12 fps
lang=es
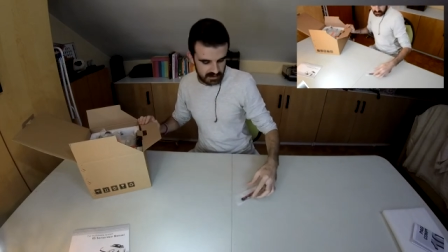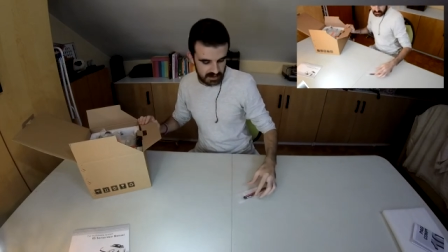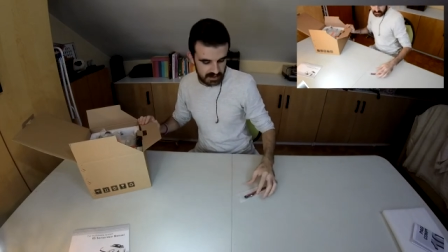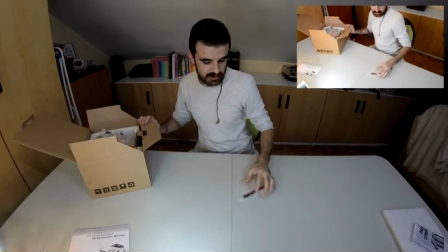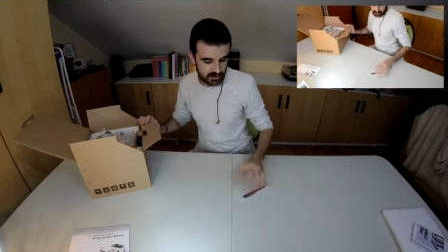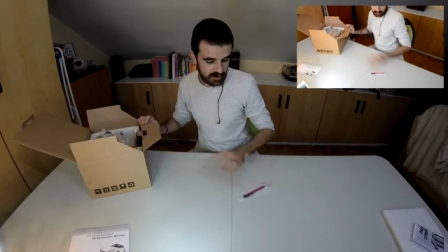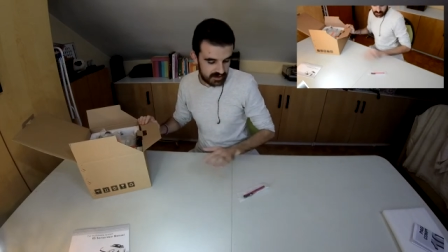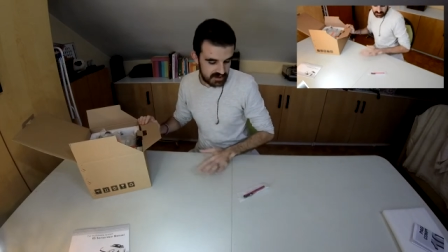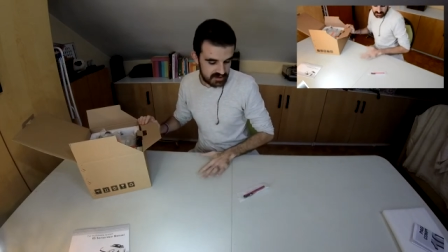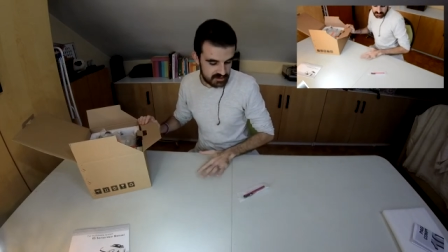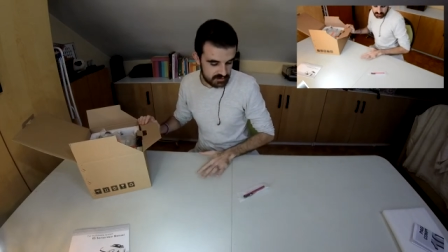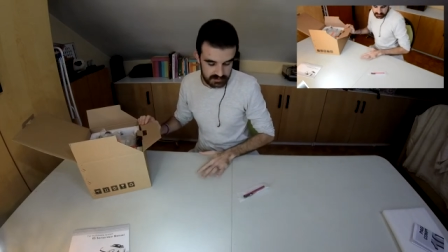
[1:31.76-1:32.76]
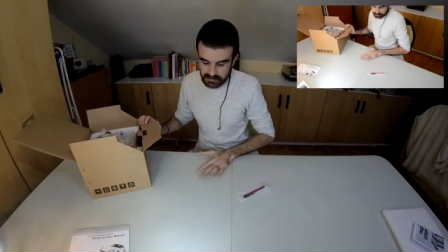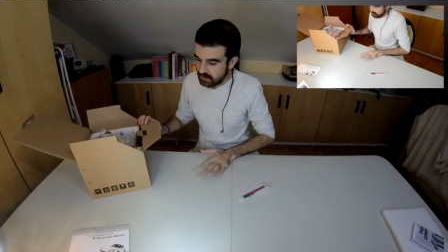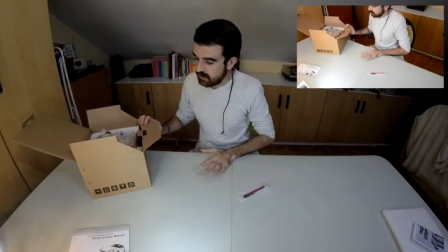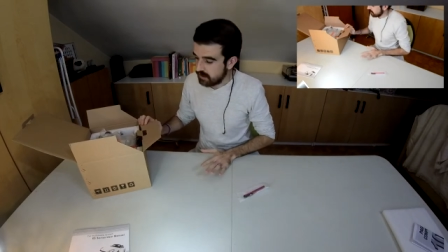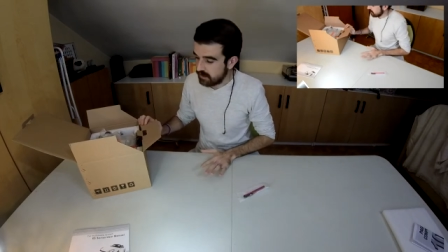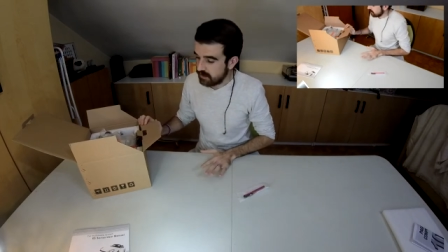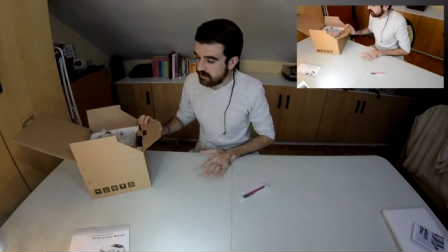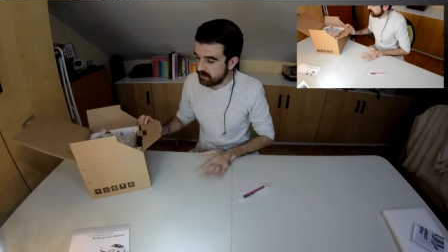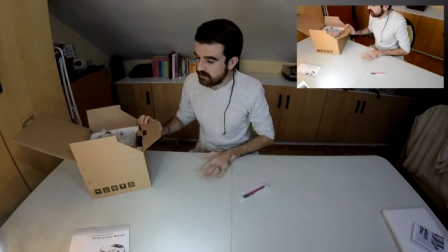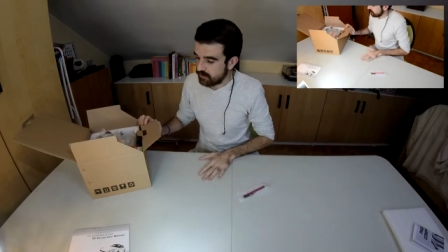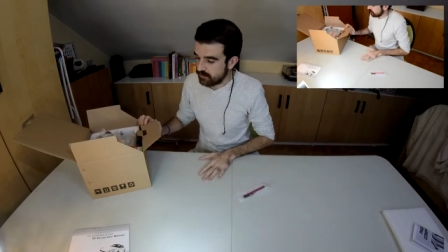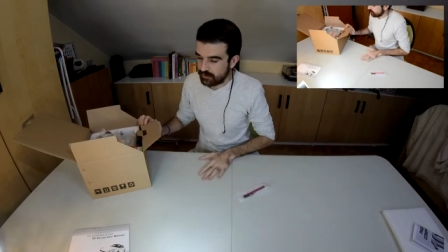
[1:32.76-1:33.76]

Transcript: Eh, no os he dicho, eh,